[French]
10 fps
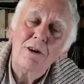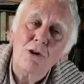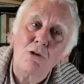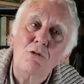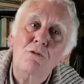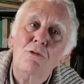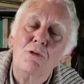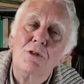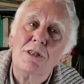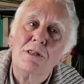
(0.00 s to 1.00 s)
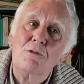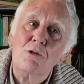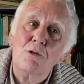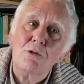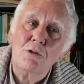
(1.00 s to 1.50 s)
où
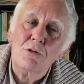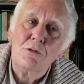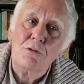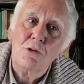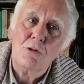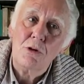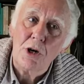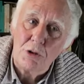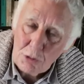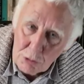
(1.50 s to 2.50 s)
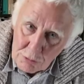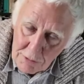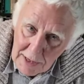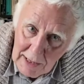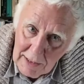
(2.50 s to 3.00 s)
vous, vous
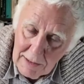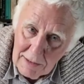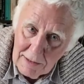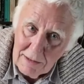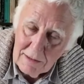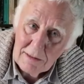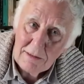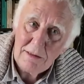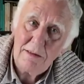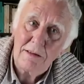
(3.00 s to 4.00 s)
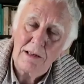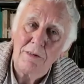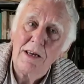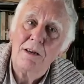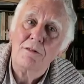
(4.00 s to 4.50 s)
retrouvez, ça
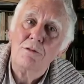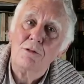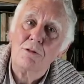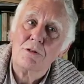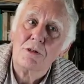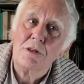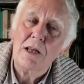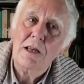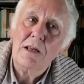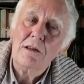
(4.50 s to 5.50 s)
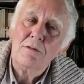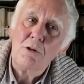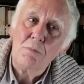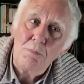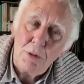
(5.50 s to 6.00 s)
veut dire vous,
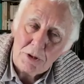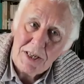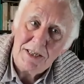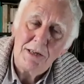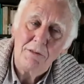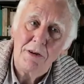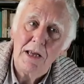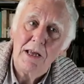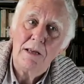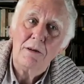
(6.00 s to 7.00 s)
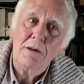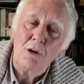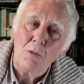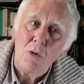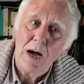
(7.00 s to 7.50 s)
vous positivez
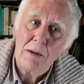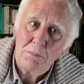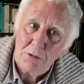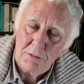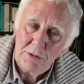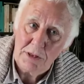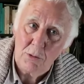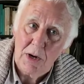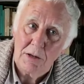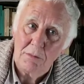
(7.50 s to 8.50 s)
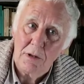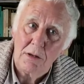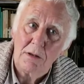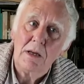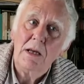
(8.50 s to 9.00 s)
au moins
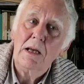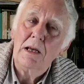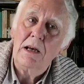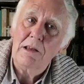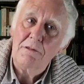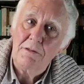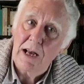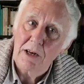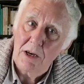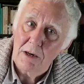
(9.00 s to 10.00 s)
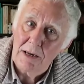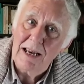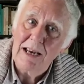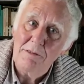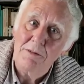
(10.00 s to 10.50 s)
provisoirement les valeurs et
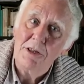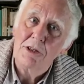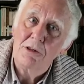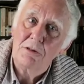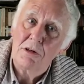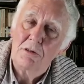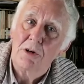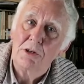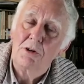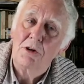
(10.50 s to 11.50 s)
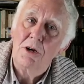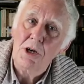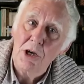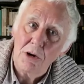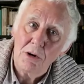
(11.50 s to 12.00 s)
les visions de votre
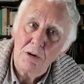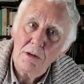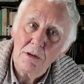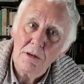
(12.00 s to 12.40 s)
lieu.